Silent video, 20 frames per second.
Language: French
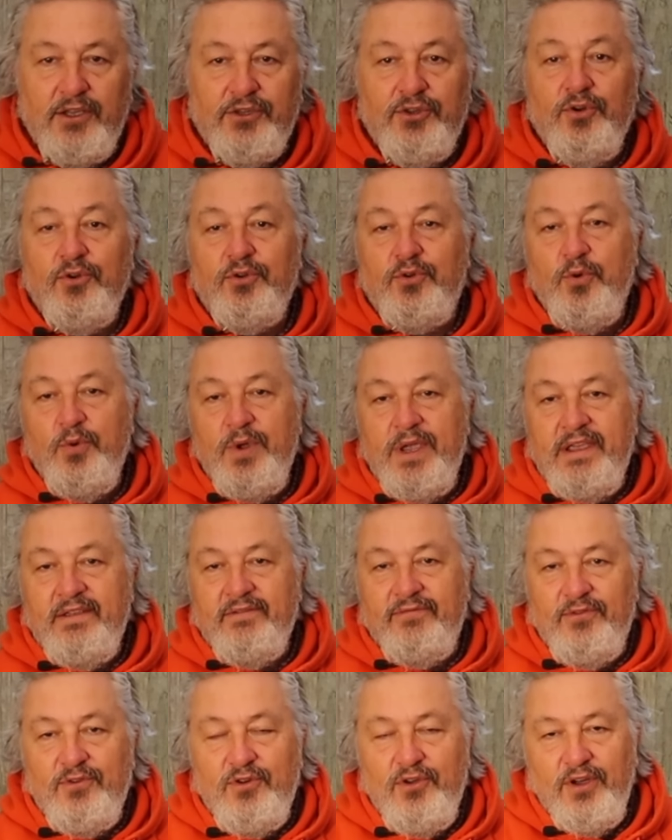Donc oui,
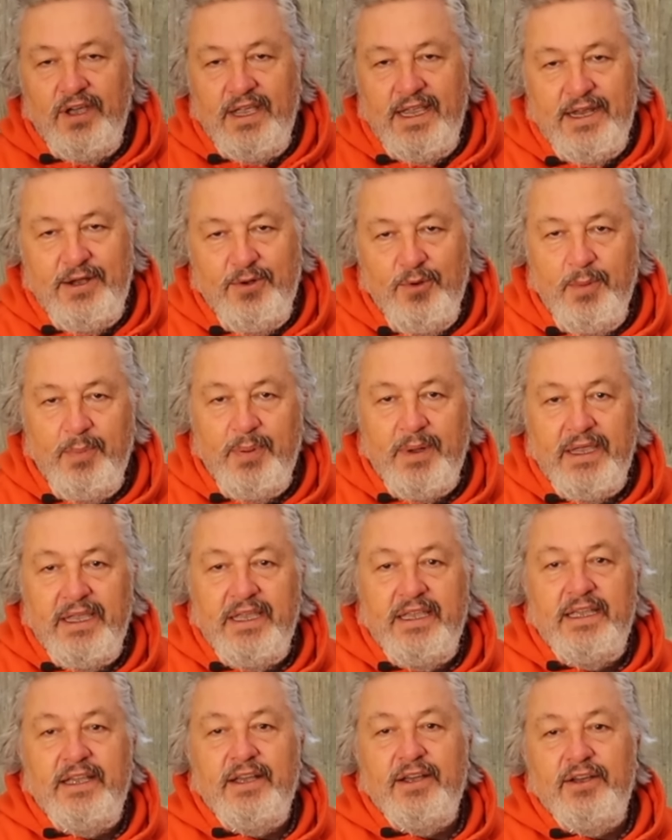vous l'aurez
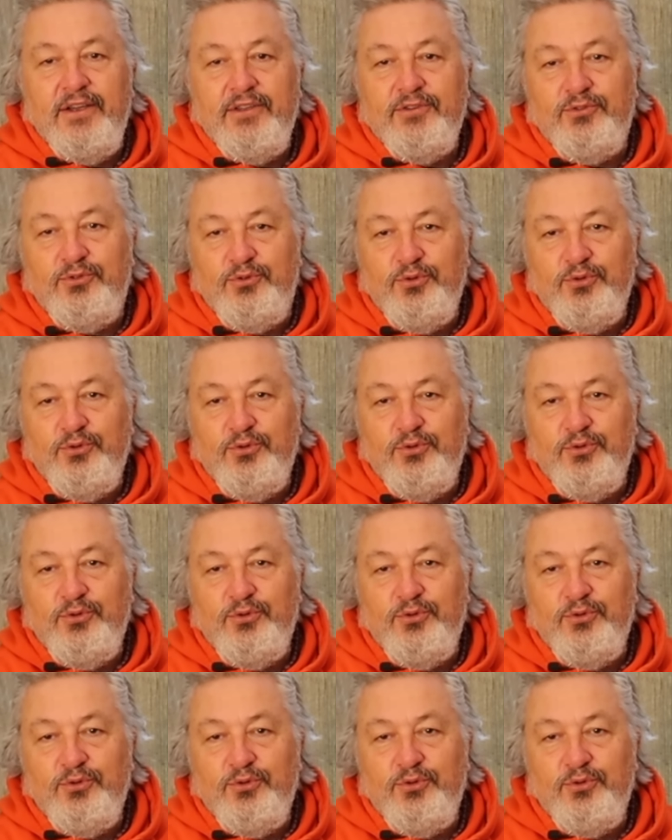compris, euh,